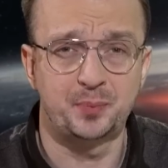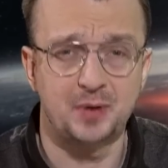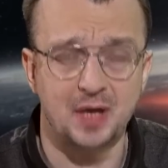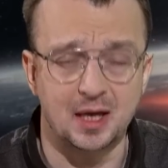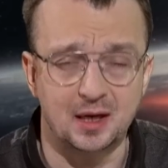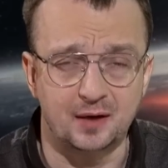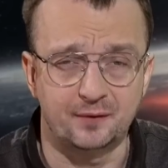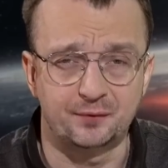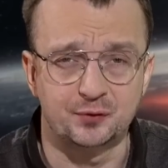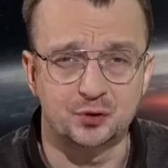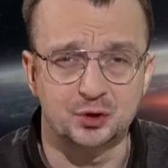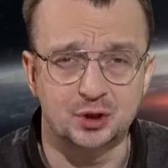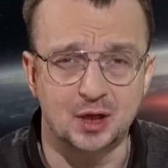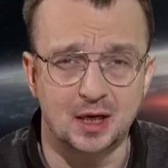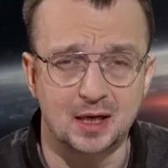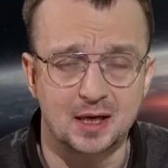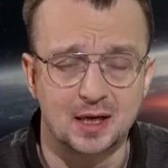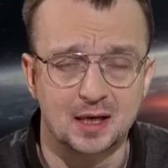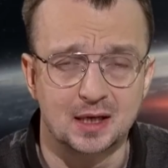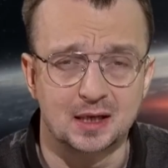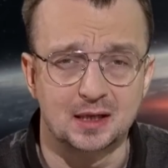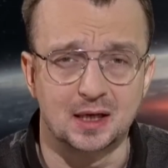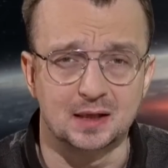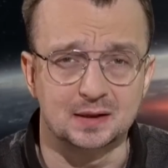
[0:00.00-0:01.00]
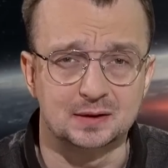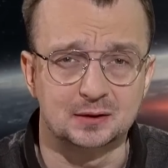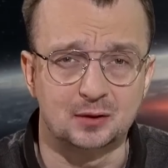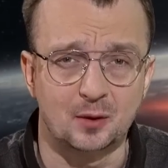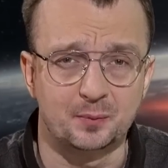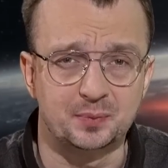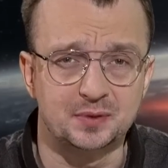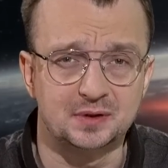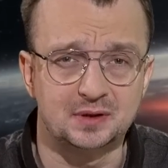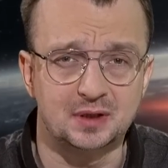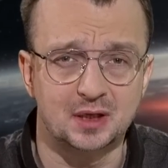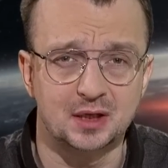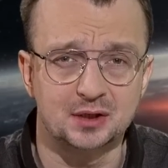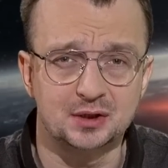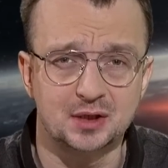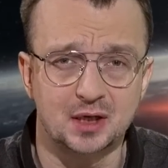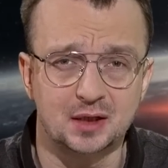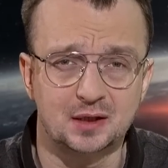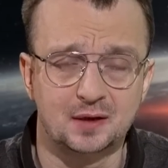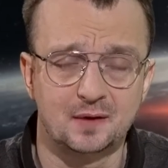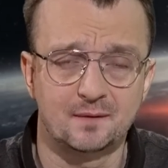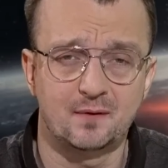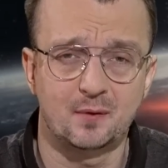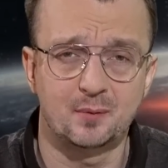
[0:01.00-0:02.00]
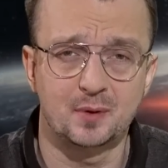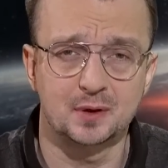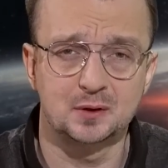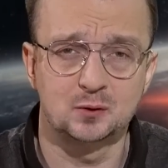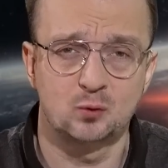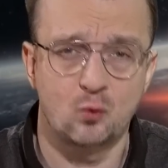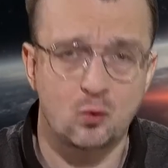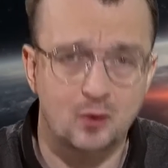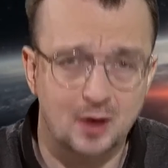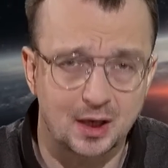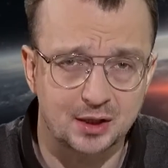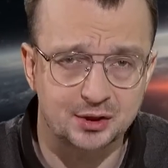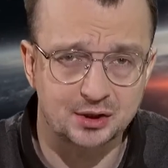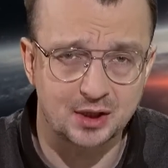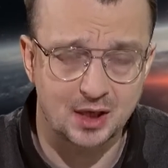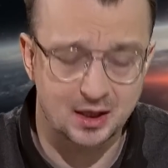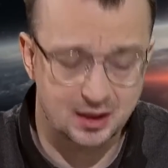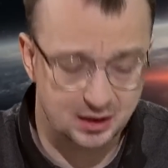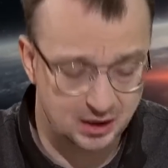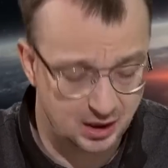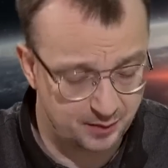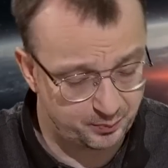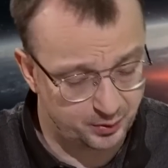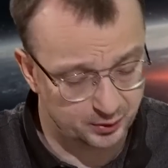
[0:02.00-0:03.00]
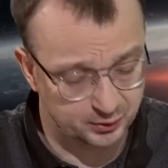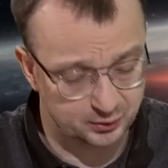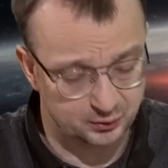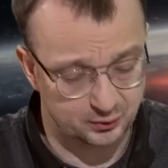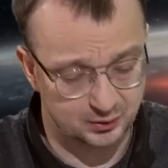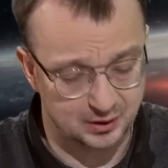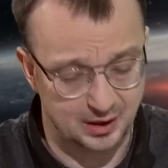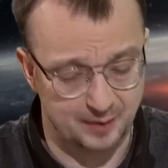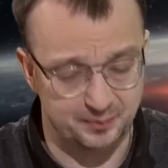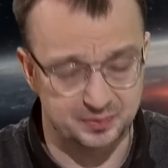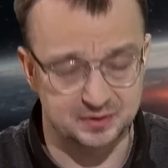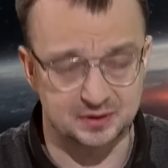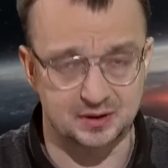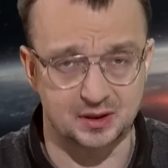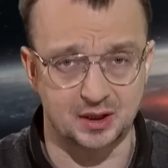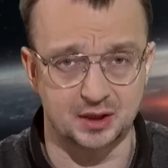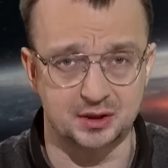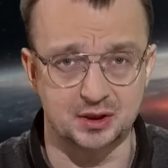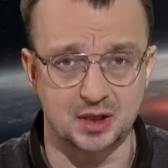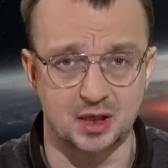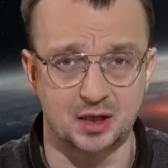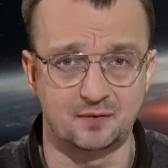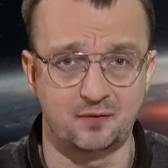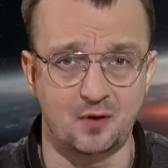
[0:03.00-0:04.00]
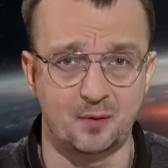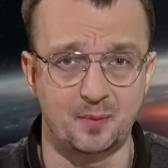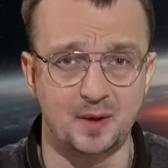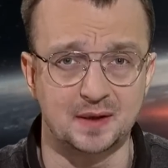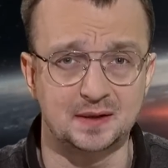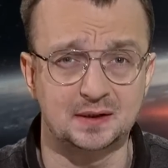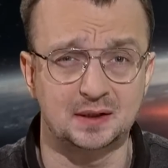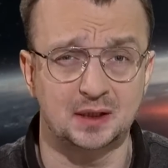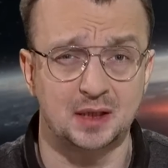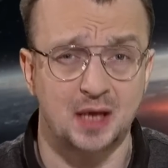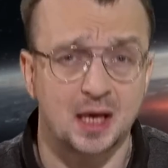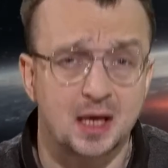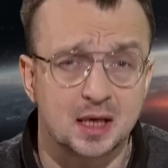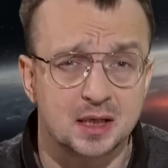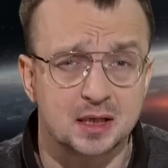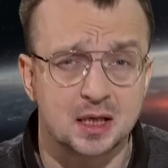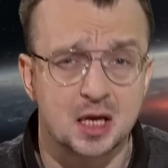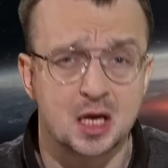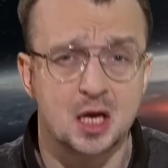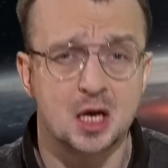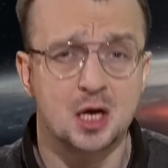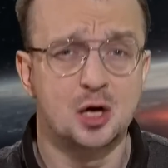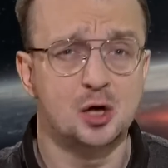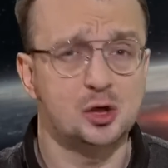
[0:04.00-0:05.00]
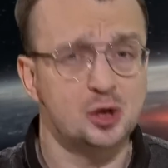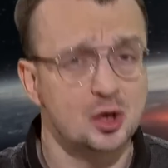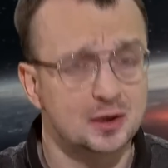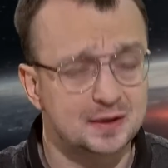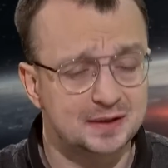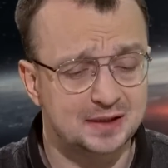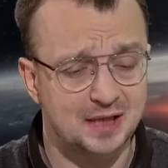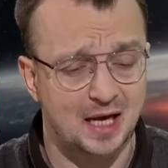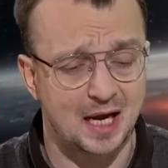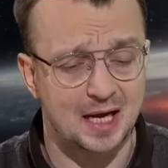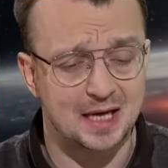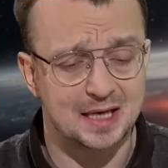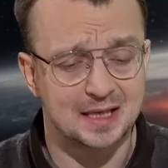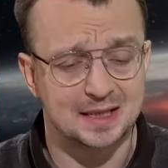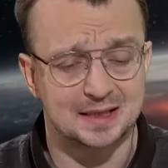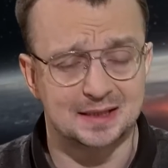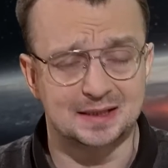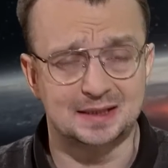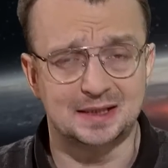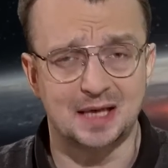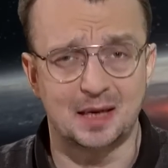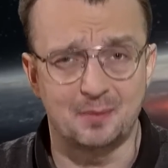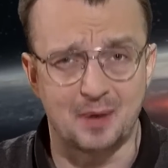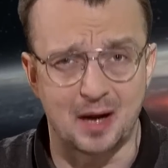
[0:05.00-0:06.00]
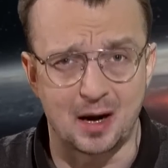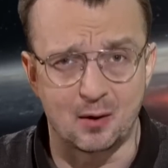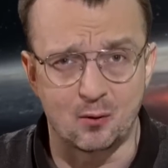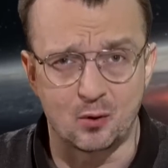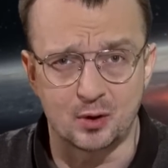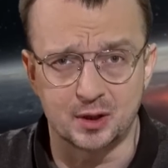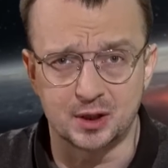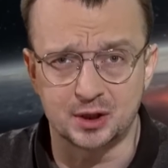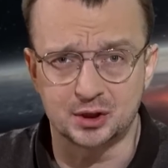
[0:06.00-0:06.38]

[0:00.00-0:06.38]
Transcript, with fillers: pierwsze jest to pstryczek wobec Łukaszenki, po drugie pstryczek wobec Chin. Rosja za mało